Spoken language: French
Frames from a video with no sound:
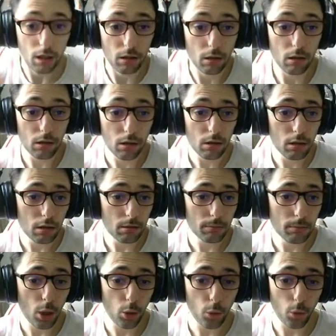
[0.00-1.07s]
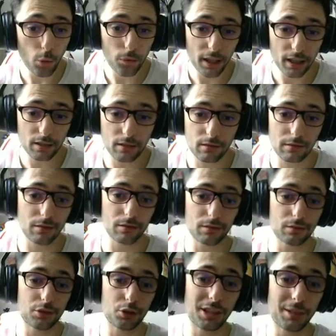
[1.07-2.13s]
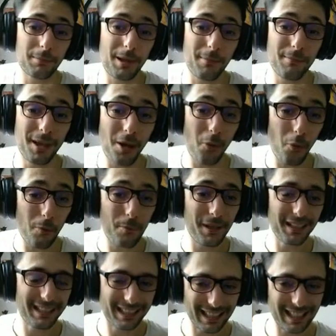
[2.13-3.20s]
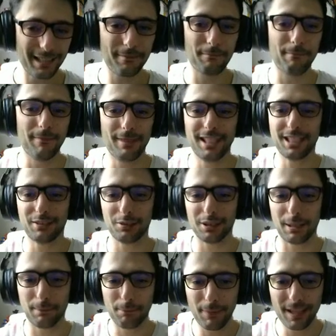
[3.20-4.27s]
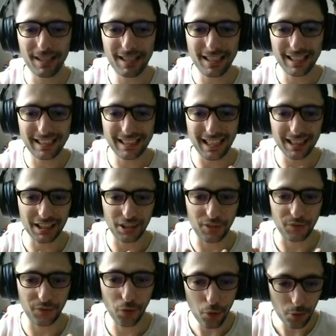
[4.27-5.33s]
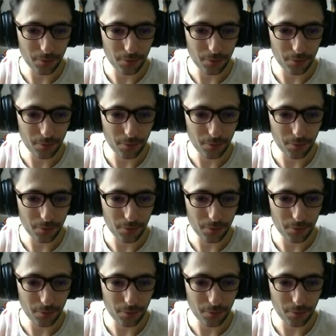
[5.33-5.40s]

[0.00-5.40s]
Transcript: Euh, ma euro verte euh, que j'aimerais bien compléter, mais que j'ai pas les cartes qu'il faut.